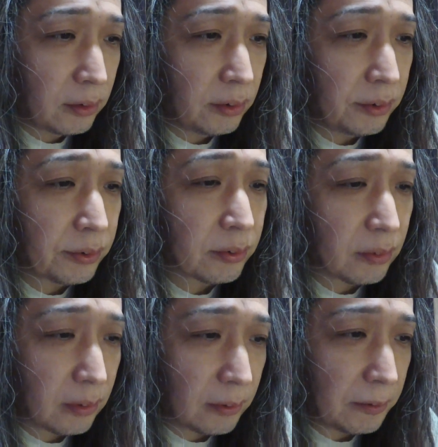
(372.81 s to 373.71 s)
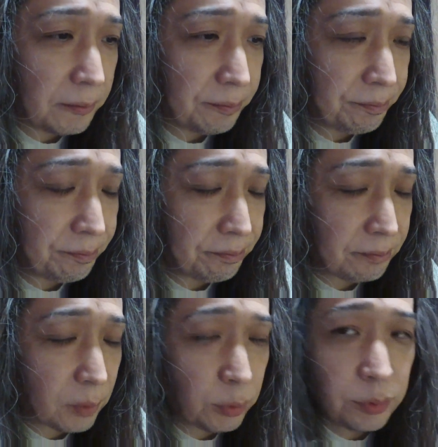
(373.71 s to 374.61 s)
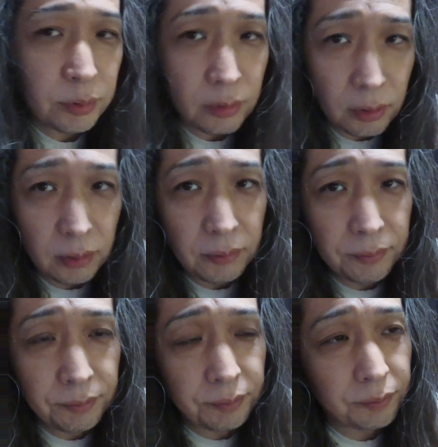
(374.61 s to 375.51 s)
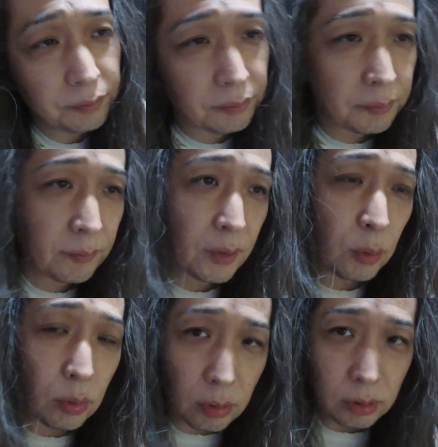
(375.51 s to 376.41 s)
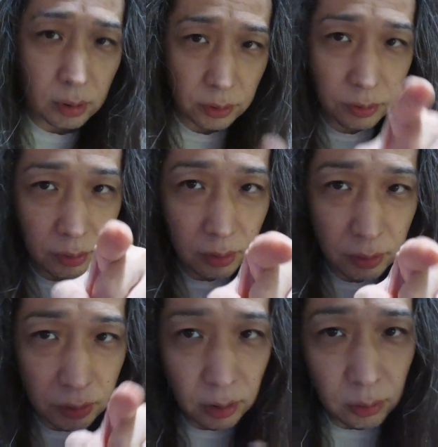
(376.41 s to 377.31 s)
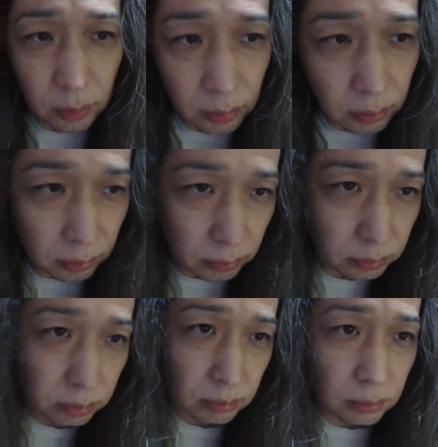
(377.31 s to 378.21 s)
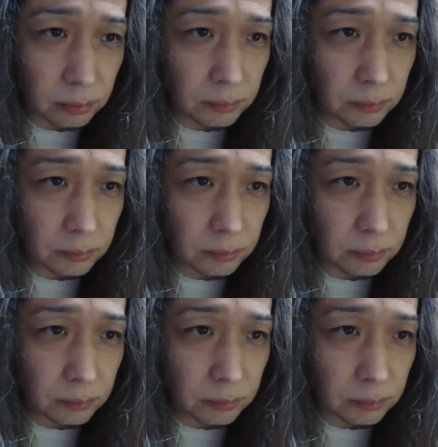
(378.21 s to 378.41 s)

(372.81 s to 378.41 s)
いいですねというねこれはね、1年に1回はね、そう、